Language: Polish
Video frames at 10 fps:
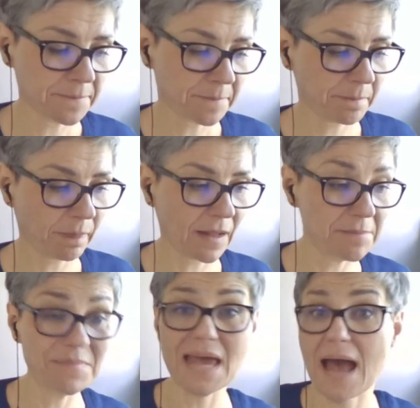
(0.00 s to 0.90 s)
mm,
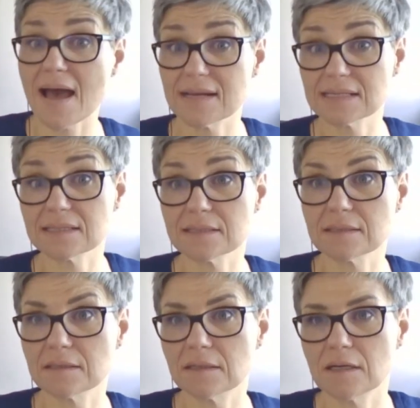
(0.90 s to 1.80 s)

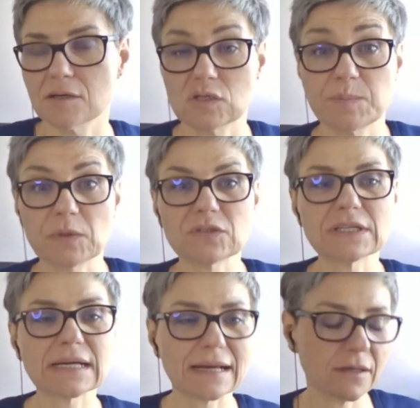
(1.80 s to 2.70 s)
miast,
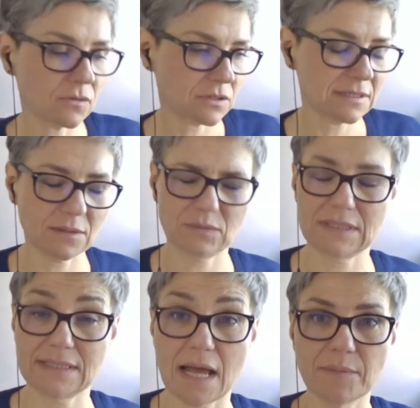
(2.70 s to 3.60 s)
spotykają się z
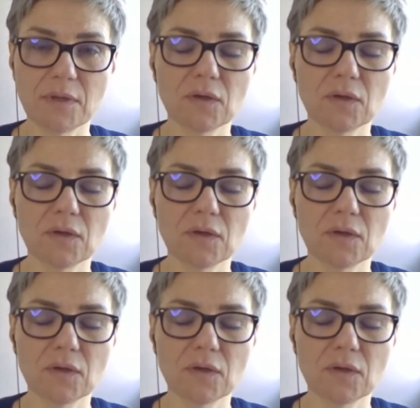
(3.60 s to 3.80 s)
autystami,